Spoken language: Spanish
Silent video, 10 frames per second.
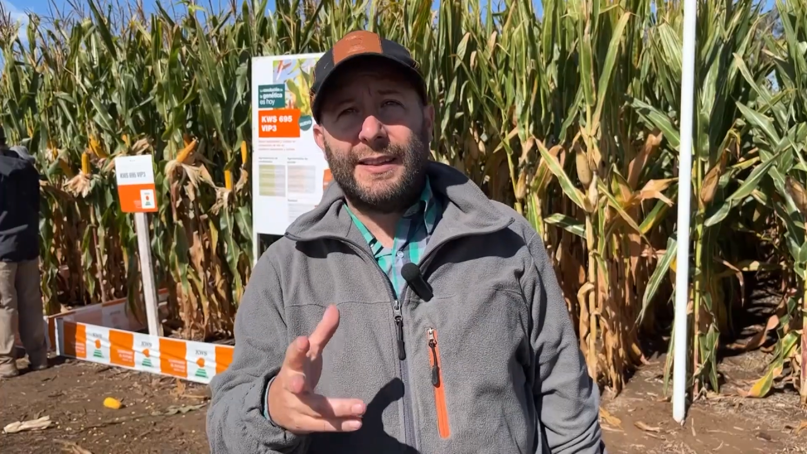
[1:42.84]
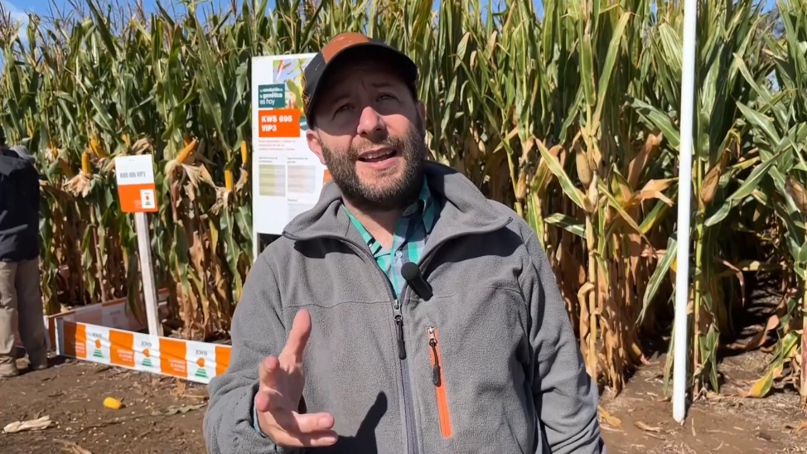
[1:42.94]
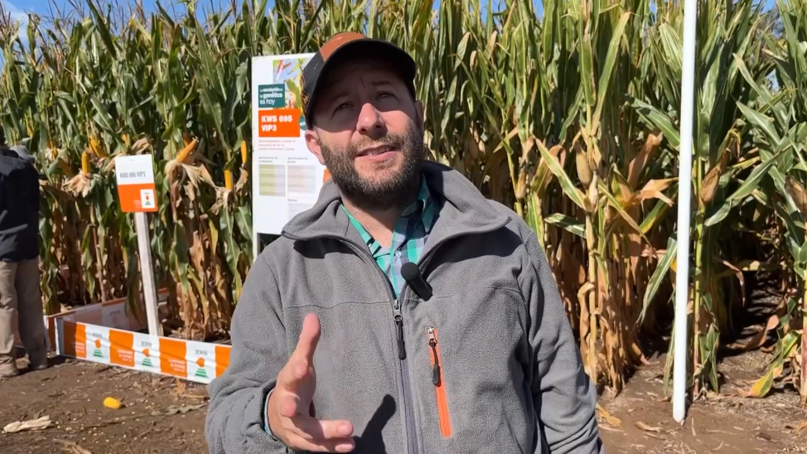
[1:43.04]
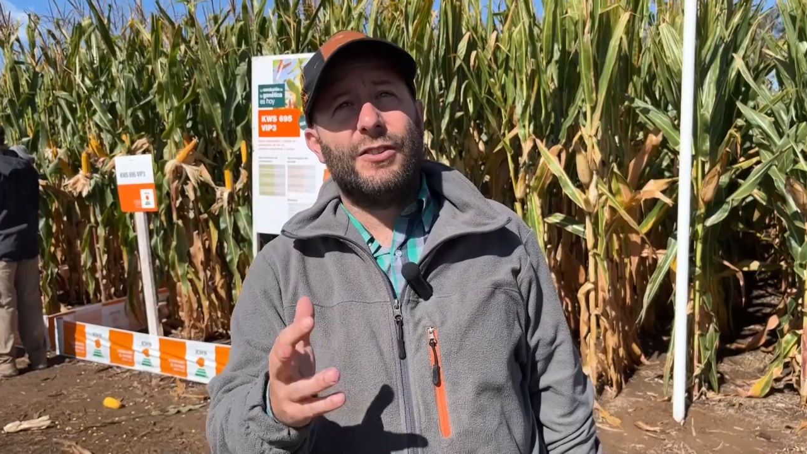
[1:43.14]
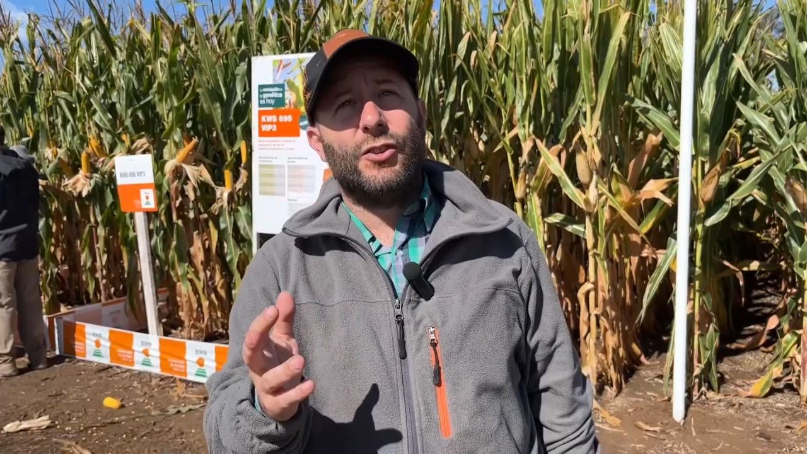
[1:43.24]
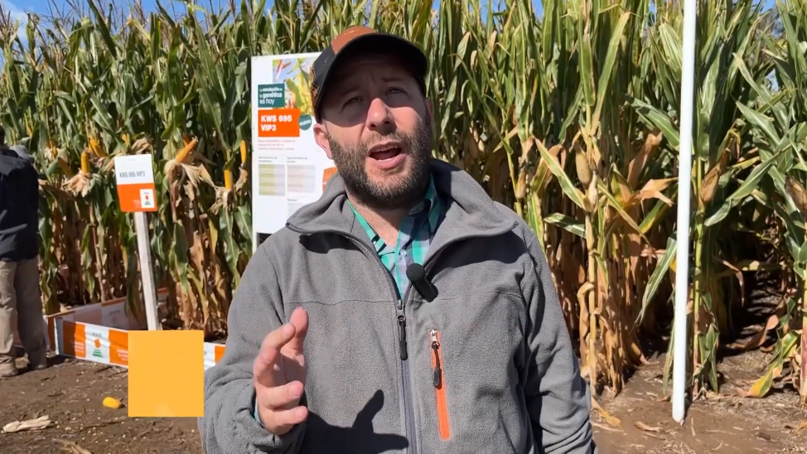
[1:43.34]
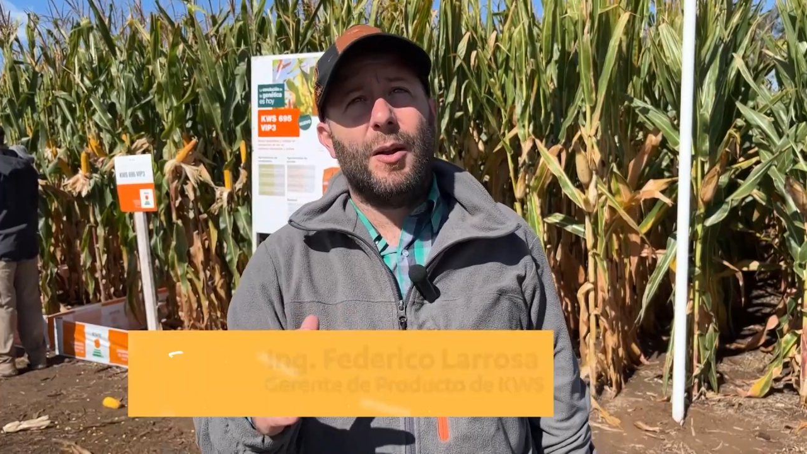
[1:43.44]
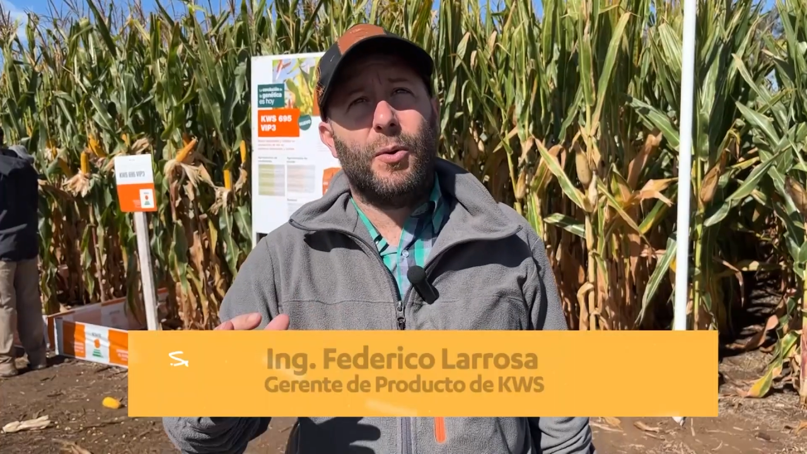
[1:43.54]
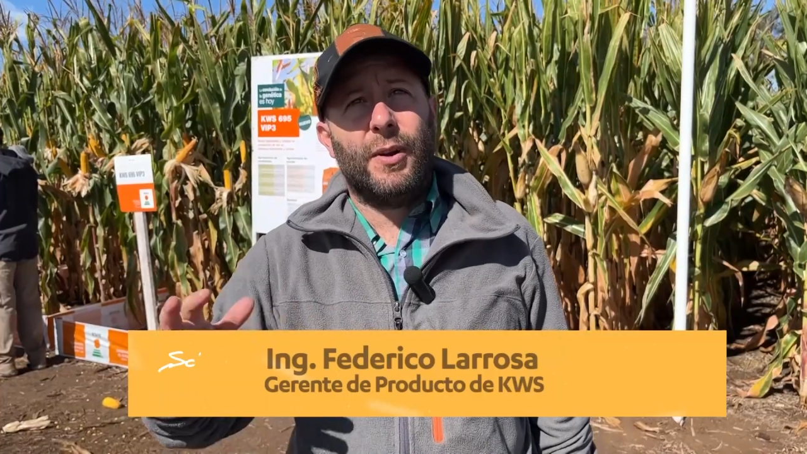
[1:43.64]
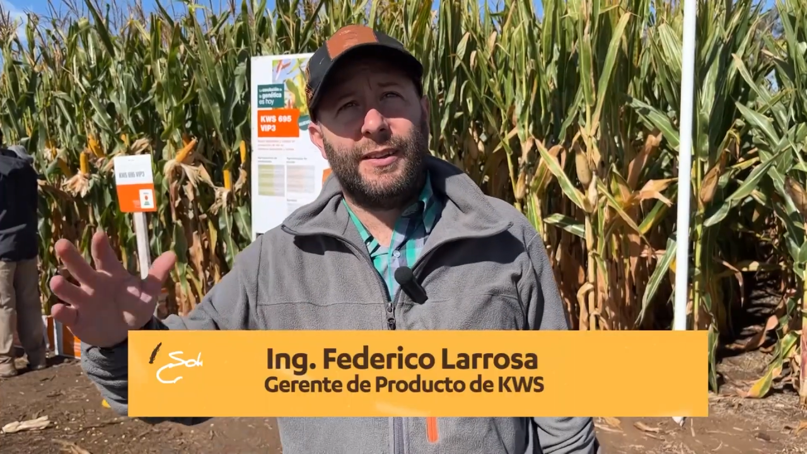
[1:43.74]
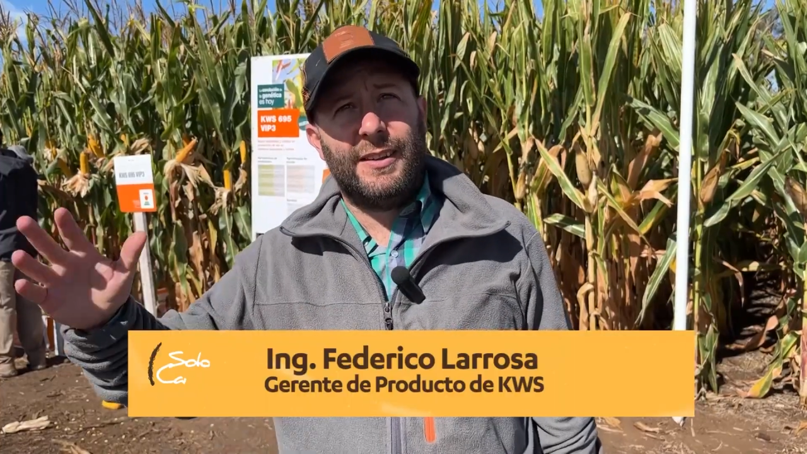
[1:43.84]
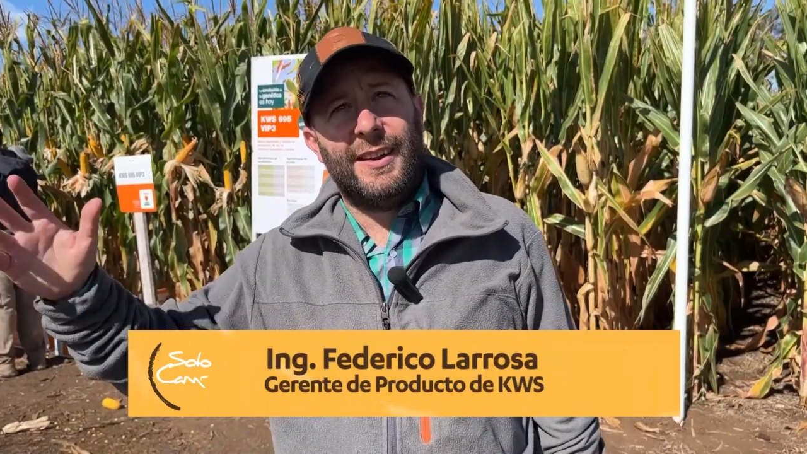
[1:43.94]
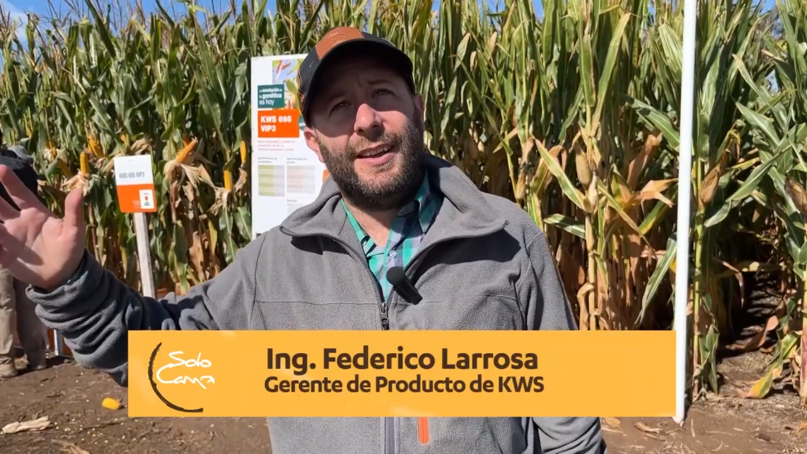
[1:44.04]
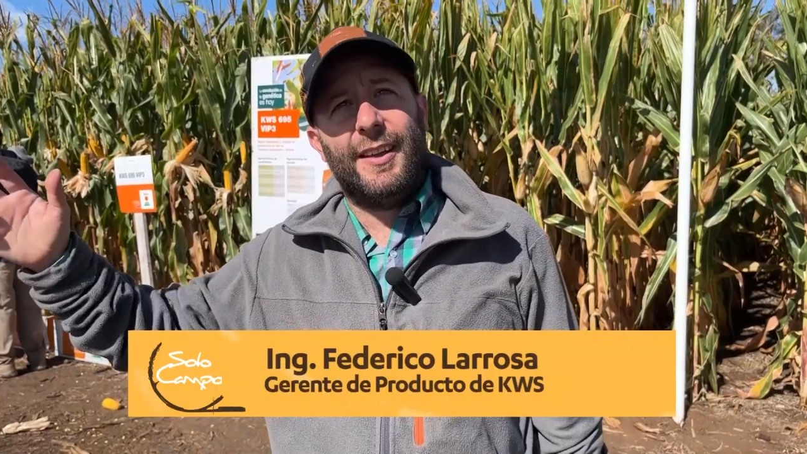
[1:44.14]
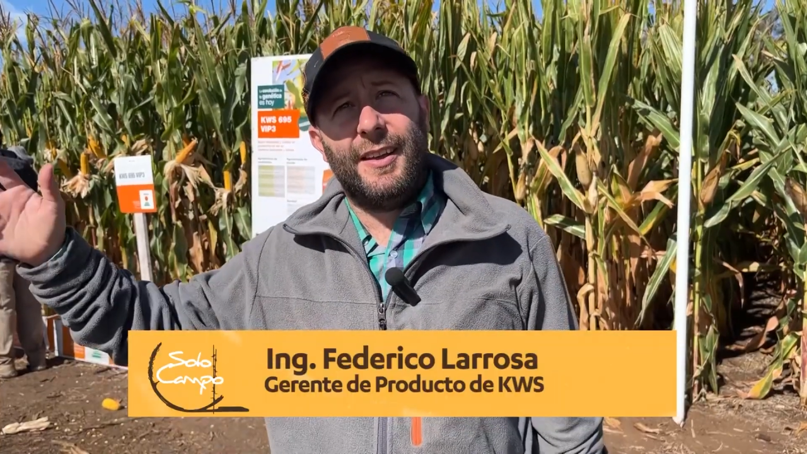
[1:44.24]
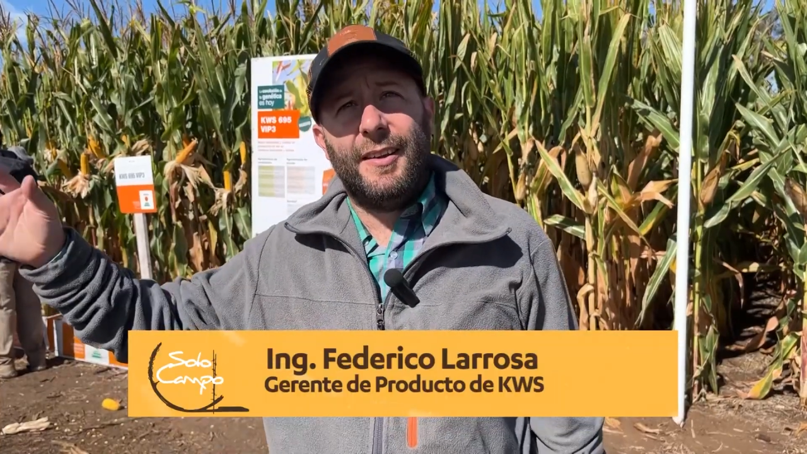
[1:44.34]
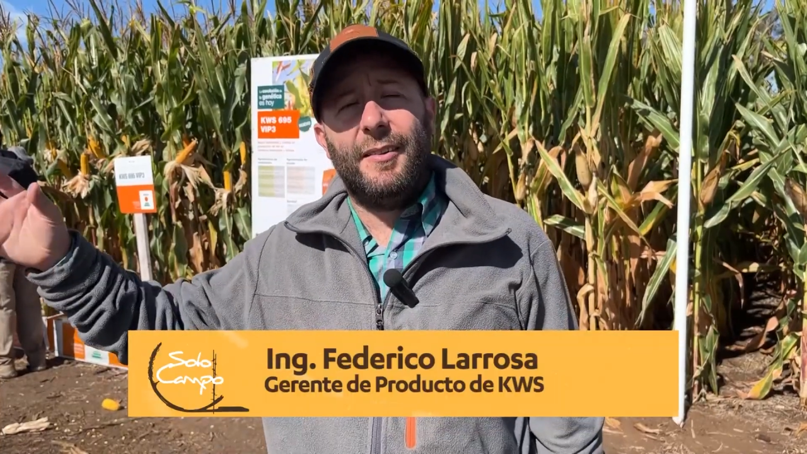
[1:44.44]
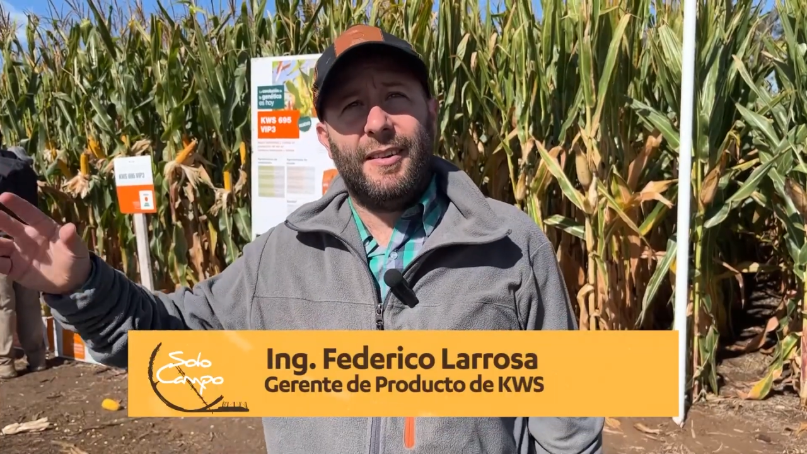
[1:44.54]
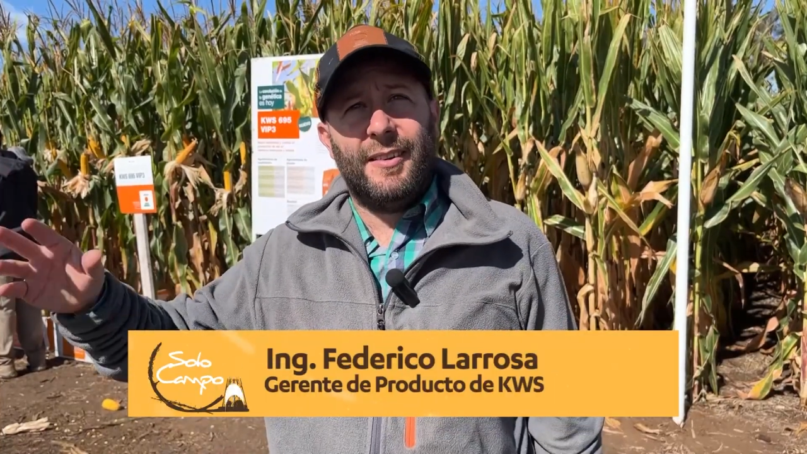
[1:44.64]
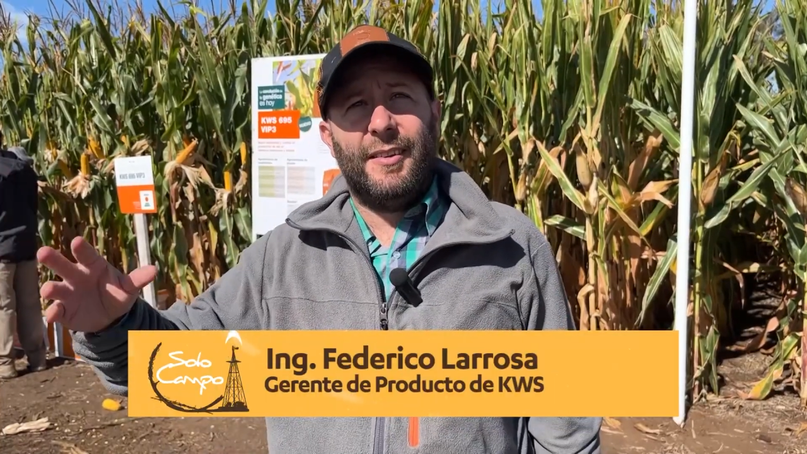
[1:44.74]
transicional porque tiene